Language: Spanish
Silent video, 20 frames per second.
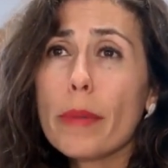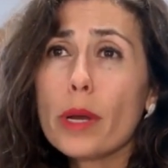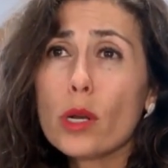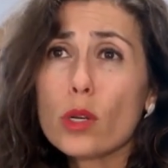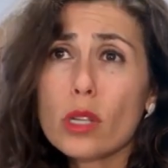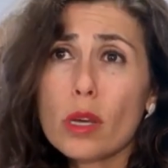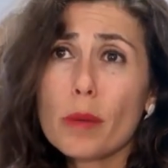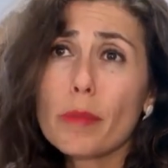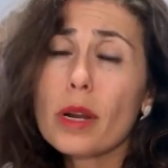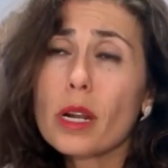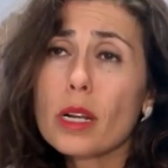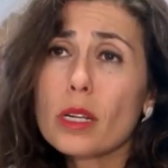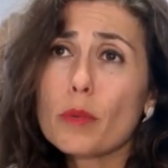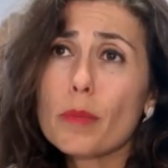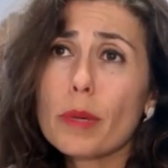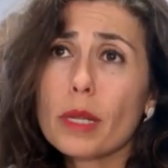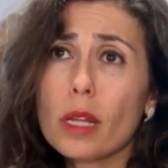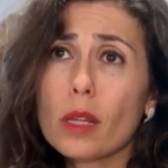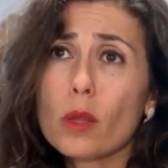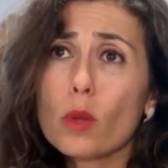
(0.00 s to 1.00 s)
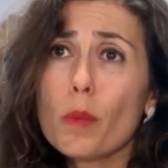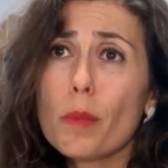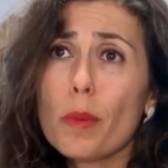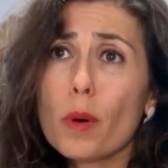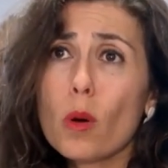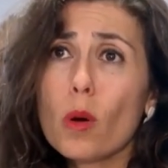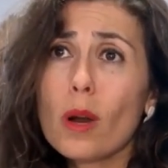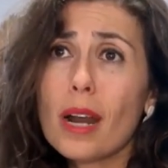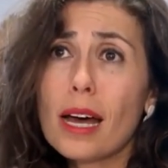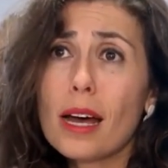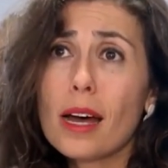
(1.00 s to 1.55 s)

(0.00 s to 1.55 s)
pero siempre respetando un poco el